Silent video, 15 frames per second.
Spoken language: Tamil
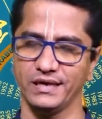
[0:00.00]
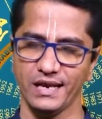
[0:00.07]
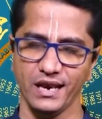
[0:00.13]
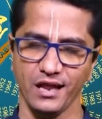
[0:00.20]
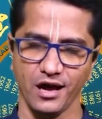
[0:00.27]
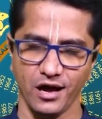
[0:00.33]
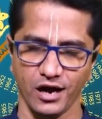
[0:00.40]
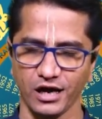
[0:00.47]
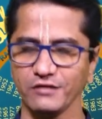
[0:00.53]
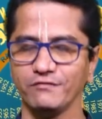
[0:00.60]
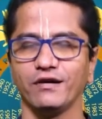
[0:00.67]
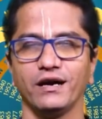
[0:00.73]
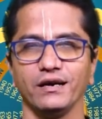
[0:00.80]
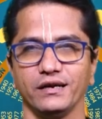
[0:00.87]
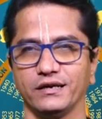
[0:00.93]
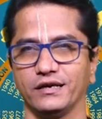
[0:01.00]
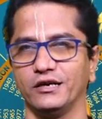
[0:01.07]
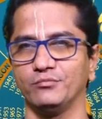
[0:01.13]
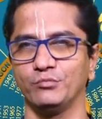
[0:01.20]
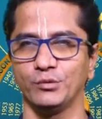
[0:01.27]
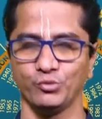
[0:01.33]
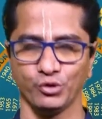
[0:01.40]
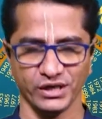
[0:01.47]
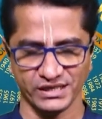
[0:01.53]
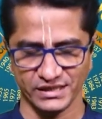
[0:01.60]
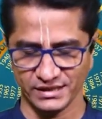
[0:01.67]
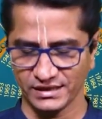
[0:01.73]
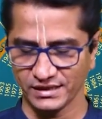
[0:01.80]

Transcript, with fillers: எல்லா ஆய்வாளர்களுமே முயற்சி